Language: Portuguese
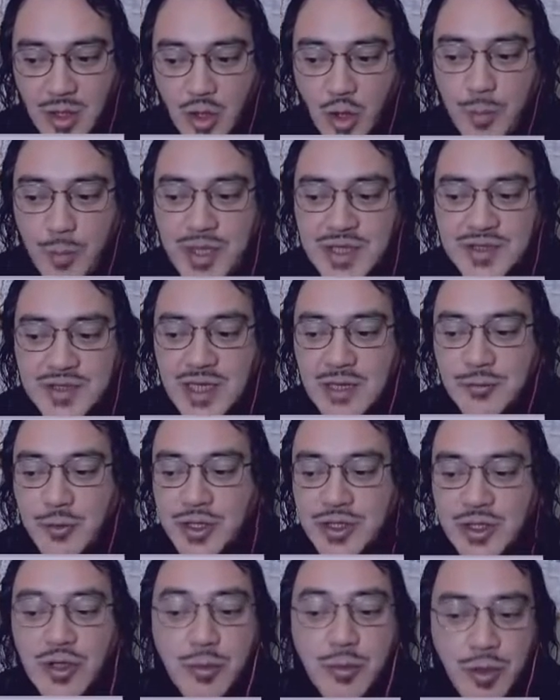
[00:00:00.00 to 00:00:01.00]
Kupenstein ele
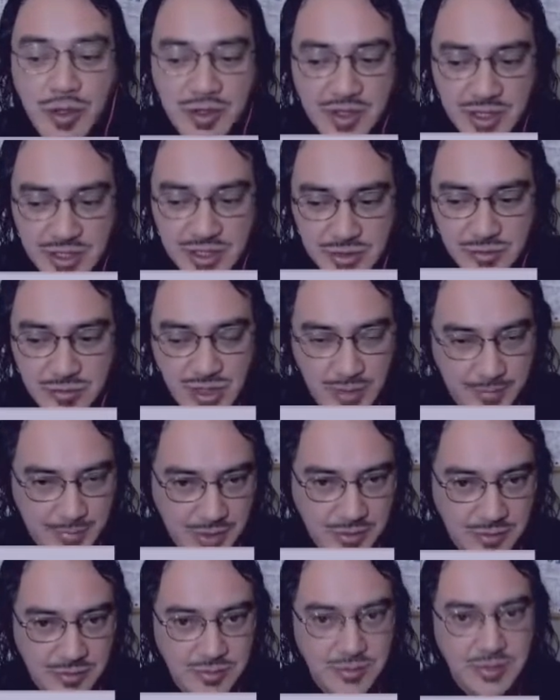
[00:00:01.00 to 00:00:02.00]
foi tão importante no
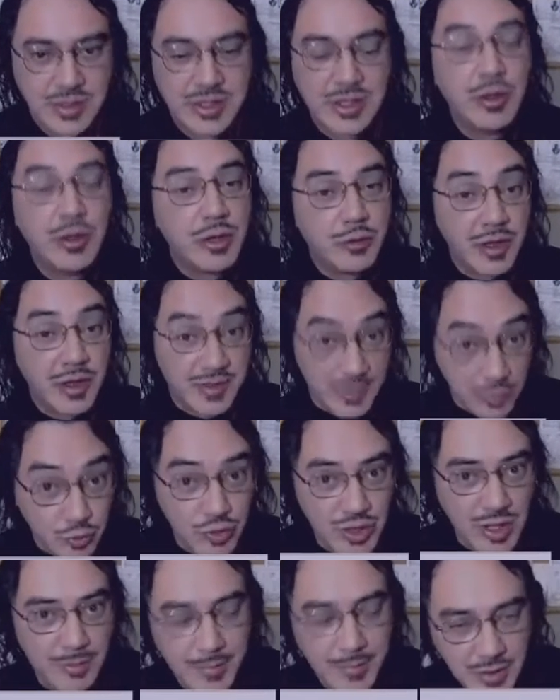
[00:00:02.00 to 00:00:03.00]
Japão e tão reconhecido
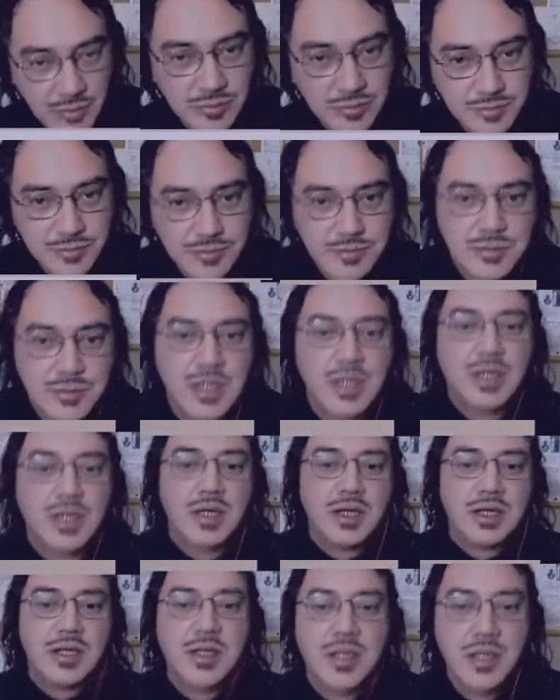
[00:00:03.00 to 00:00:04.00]
no Japão
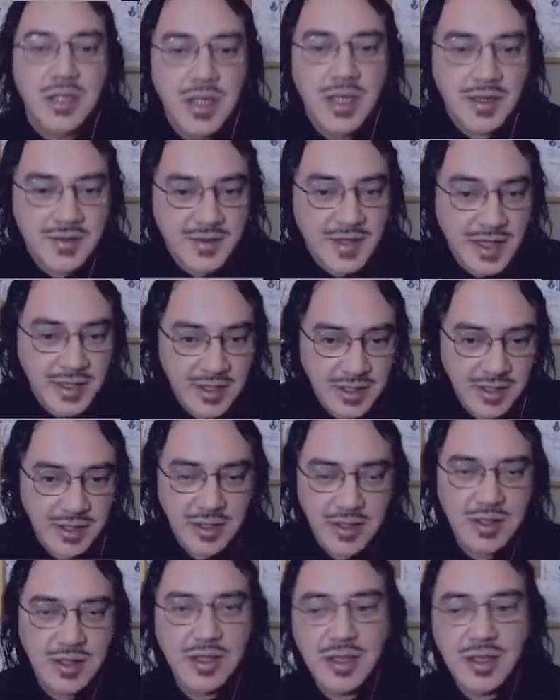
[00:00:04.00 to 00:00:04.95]
que esse daí